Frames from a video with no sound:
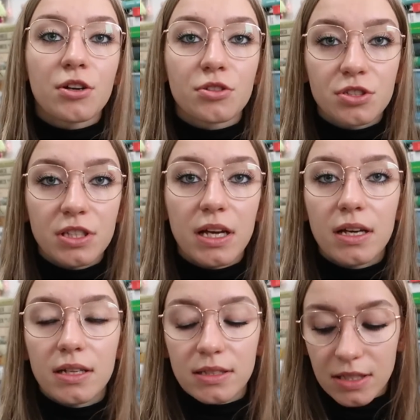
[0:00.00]

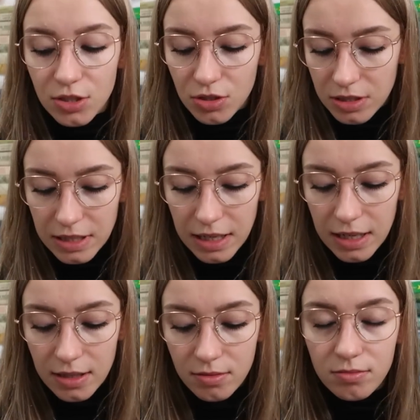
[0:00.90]
godzina
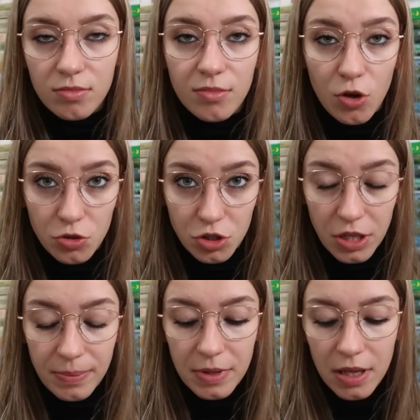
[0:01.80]

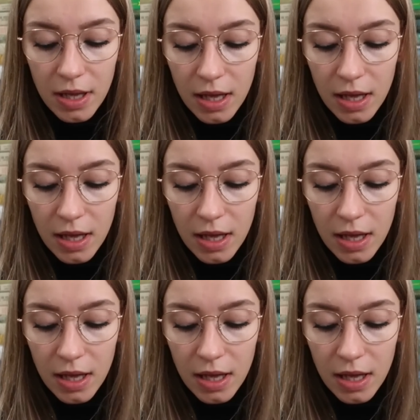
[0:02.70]
10.08